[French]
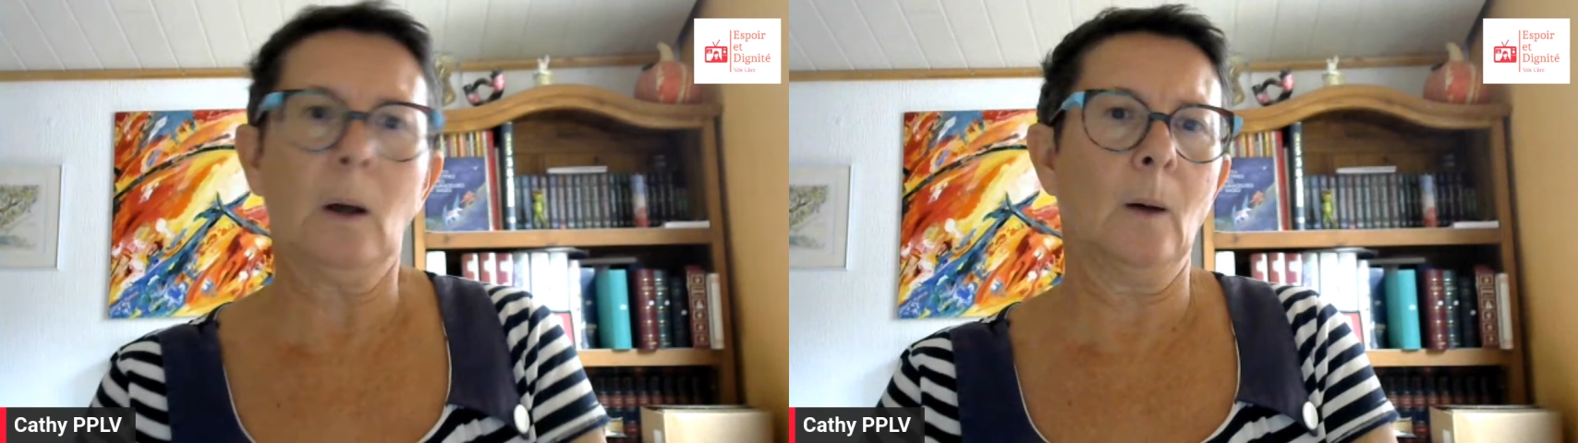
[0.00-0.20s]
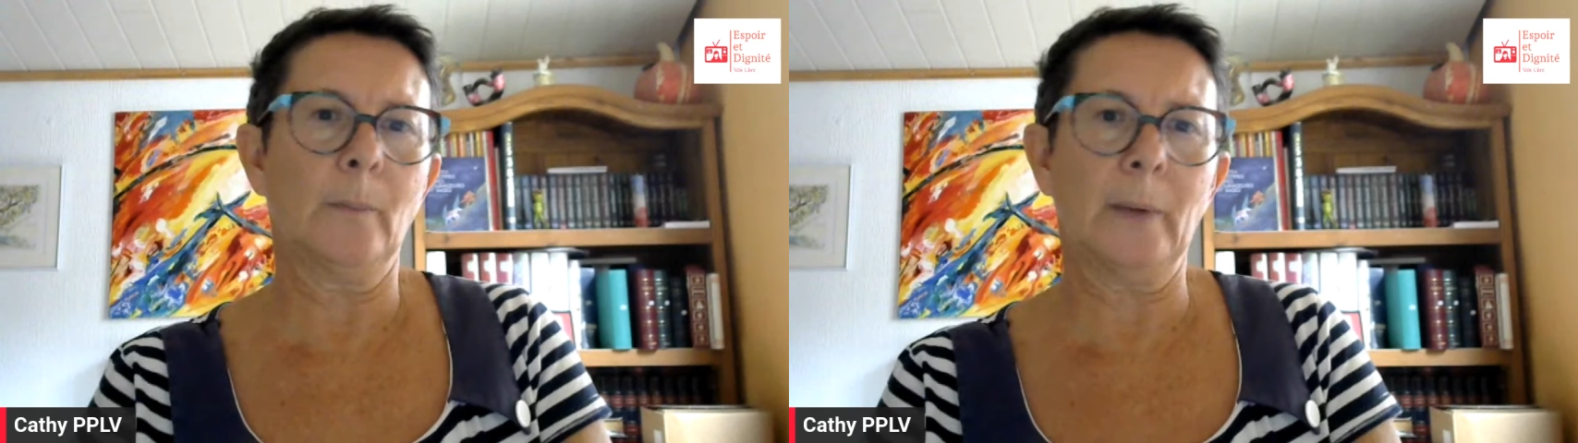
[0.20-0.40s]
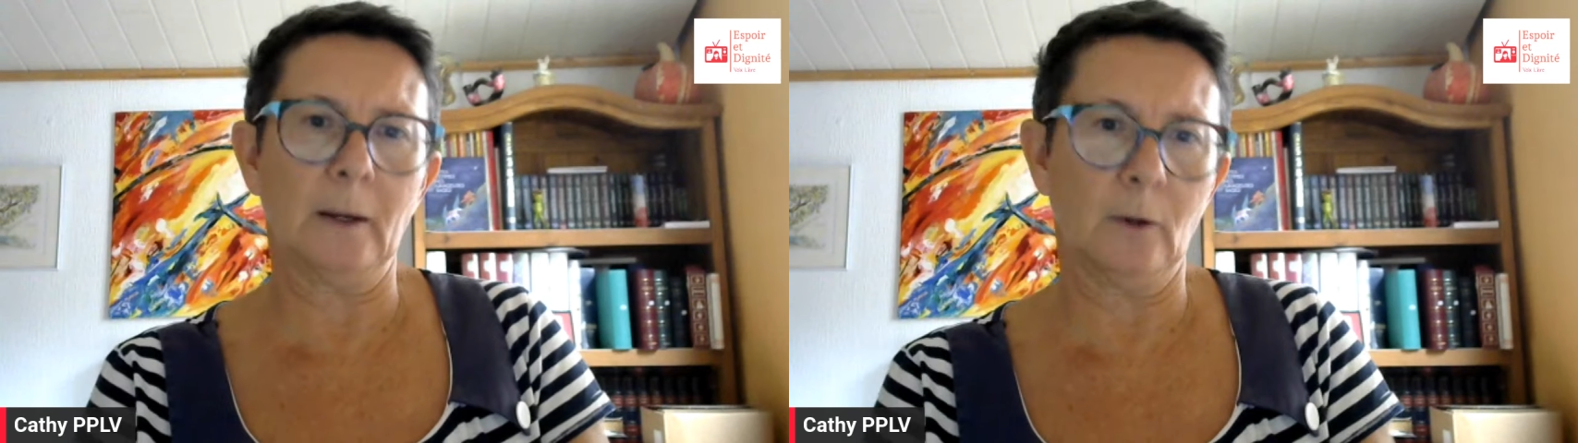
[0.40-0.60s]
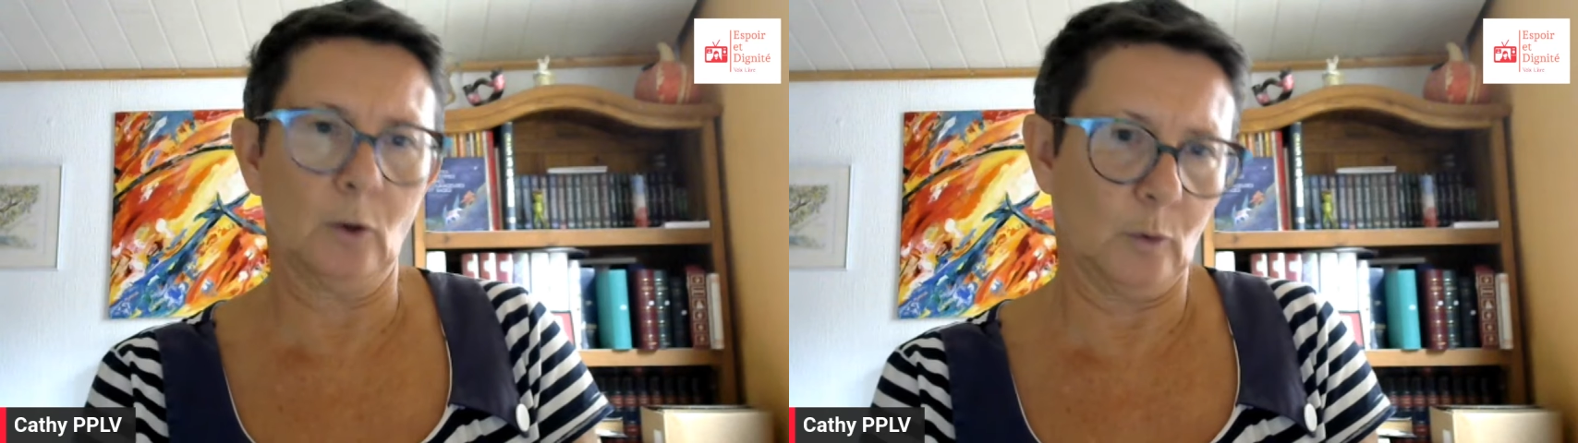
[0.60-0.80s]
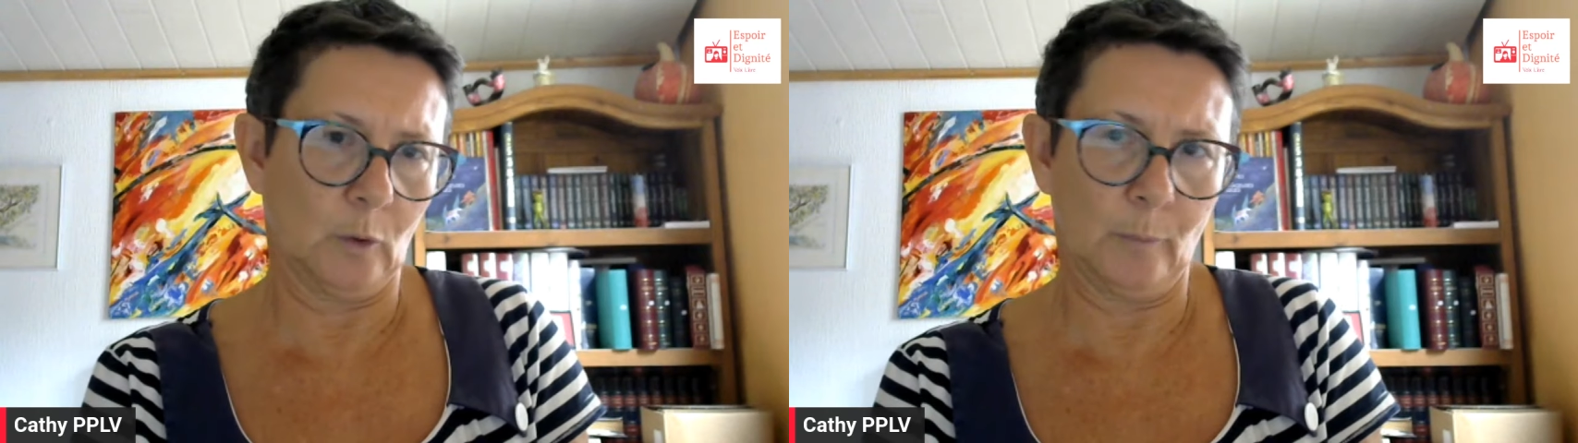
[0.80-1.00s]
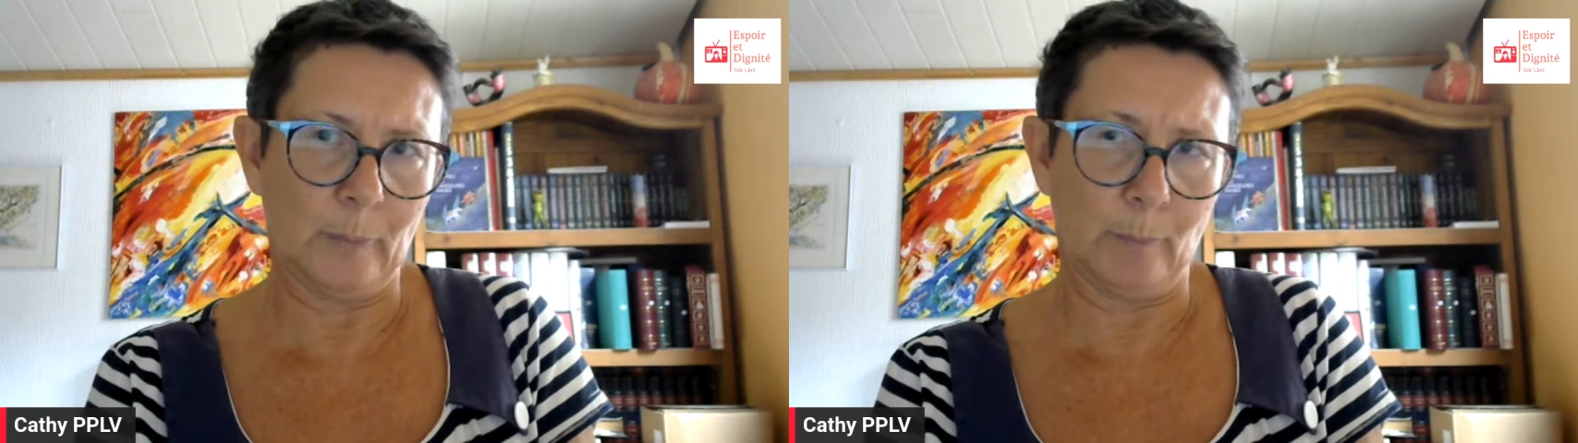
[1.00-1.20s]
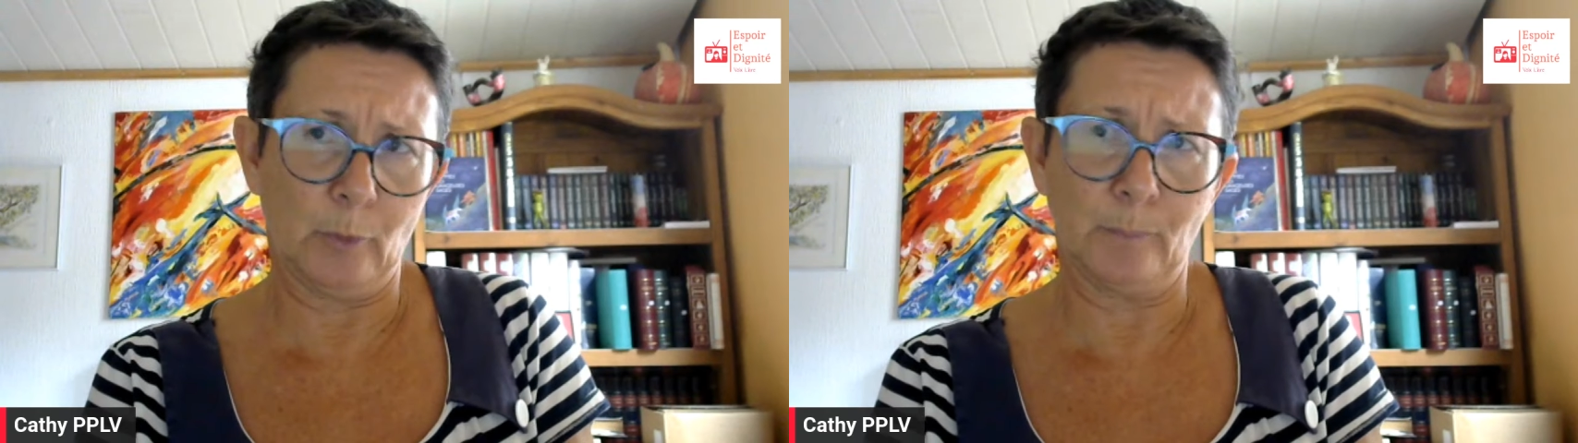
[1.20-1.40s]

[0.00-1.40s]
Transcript: en parlant,